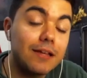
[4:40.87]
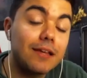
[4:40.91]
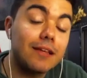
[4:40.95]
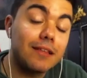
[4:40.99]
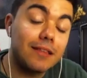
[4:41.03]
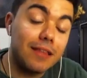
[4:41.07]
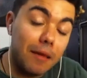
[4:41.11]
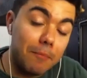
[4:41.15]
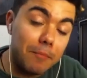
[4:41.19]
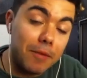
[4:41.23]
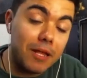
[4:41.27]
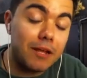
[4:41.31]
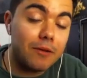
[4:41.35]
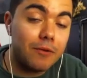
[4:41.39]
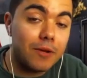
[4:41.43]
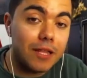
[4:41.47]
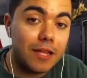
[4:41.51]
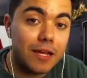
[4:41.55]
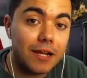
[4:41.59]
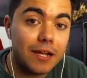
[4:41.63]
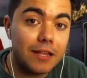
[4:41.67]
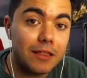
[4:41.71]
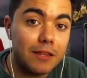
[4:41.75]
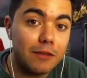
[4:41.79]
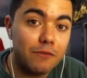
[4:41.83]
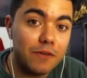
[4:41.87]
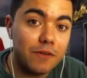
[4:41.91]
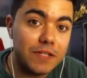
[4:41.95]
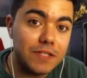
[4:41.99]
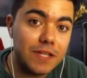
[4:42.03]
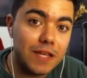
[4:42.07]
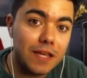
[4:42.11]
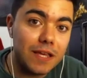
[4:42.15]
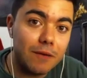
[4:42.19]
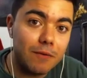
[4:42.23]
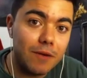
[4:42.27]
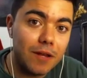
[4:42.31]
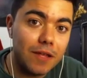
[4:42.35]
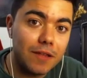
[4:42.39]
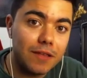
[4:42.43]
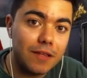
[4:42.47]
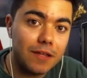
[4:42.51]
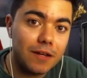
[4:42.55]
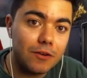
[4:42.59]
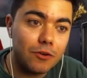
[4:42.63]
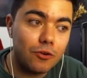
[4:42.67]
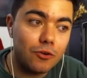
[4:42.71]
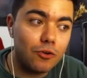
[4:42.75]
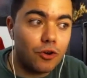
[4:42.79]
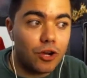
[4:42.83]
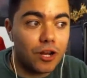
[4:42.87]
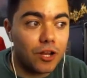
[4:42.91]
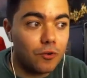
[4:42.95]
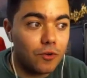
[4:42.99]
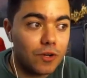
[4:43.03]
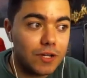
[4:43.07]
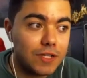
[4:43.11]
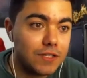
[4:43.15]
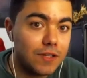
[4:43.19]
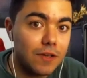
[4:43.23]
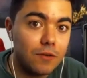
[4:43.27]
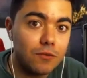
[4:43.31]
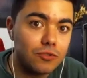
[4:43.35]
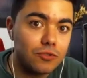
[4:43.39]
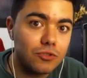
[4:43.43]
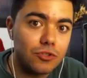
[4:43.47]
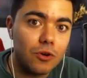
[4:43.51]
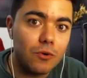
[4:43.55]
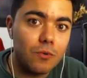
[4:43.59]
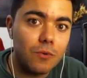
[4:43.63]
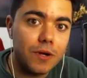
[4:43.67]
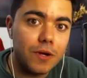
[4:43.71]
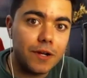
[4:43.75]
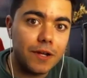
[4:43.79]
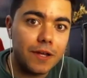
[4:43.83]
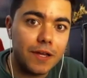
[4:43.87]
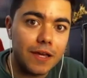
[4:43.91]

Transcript: También es verdad que en defensa de Blender no creo que sea un software